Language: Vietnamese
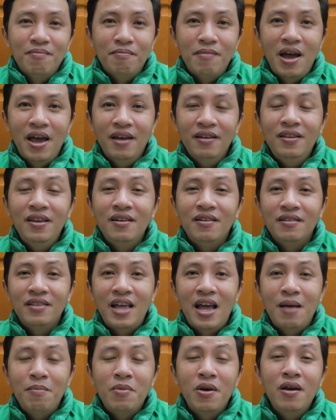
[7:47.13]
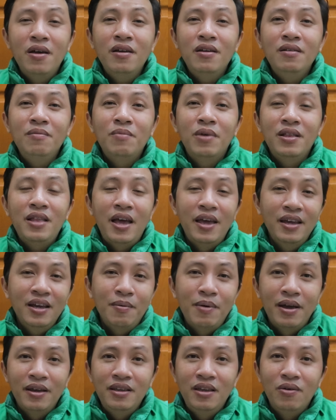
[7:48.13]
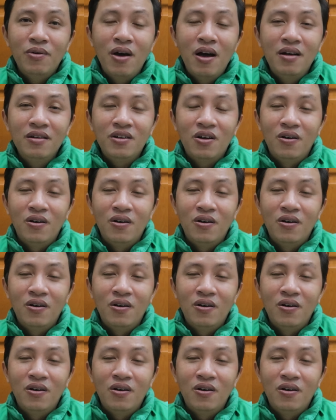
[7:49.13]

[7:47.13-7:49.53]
bán thì người ta mới thấy các bạn nhiều hơn.